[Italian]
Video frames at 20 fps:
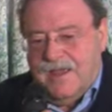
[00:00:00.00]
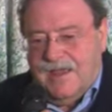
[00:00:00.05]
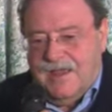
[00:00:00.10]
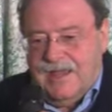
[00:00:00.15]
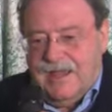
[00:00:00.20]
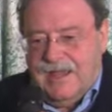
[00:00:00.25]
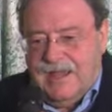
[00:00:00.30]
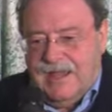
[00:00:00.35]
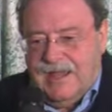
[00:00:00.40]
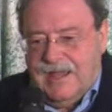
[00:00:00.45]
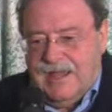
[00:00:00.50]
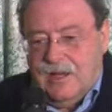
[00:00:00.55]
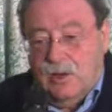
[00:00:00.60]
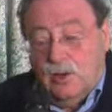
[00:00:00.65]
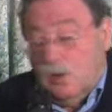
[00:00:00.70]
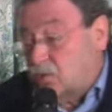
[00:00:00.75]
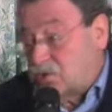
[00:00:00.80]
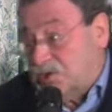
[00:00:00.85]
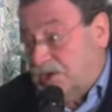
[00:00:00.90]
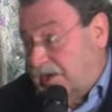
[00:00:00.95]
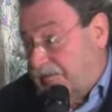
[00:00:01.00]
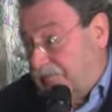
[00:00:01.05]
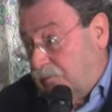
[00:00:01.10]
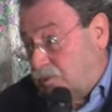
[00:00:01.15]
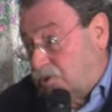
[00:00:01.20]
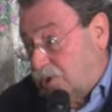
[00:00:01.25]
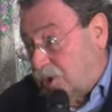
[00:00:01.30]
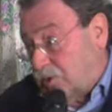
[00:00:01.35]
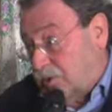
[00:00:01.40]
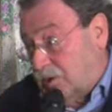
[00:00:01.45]
eh, loro si
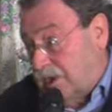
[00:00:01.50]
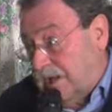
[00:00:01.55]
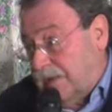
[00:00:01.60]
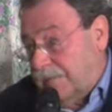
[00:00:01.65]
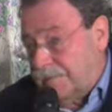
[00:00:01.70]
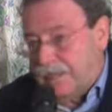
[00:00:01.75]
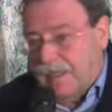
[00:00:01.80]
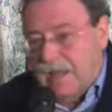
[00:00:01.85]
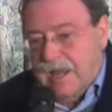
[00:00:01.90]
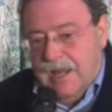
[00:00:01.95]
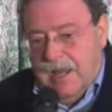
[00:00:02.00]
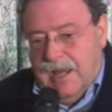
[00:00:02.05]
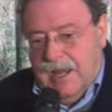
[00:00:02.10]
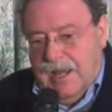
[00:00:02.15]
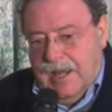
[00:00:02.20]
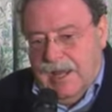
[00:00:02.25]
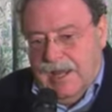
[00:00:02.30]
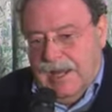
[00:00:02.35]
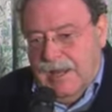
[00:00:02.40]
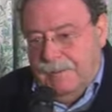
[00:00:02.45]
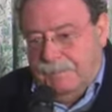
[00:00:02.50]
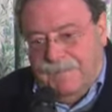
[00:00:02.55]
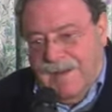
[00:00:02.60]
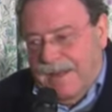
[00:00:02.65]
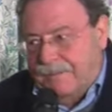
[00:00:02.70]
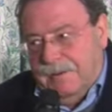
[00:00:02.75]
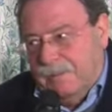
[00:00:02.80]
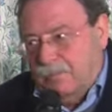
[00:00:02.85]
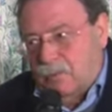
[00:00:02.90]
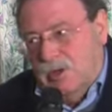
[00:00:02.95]
rifugiano lì. Eh, il
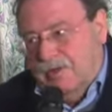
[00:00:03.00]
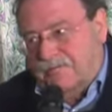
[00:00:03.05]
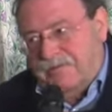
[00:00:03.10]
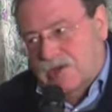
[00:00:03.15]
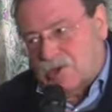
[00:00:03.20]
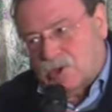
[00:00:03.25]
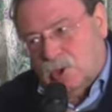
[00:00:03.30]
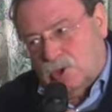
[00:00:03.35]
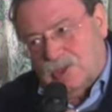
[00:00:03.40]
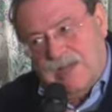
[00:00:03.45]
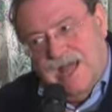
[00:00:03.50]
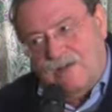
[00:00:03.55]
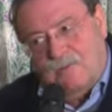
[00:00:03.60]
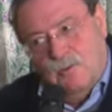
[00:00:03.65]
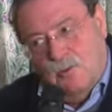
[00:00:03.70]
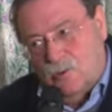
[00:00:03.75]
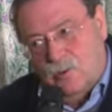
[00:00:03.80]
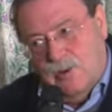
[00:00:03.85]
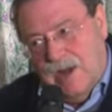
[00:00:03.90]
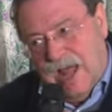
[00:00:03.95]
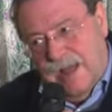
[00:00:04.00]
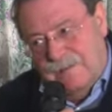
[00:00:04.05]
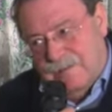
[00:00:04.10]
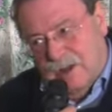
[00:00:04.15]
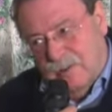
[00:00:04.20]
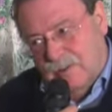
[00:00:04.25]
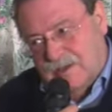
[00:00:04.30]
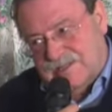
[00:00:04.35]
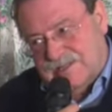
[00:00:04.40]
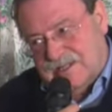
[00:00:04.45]
Papa Bonifacio VIII non
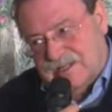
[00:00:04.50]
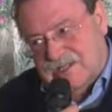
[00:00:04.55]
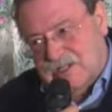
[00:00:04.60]
ama questa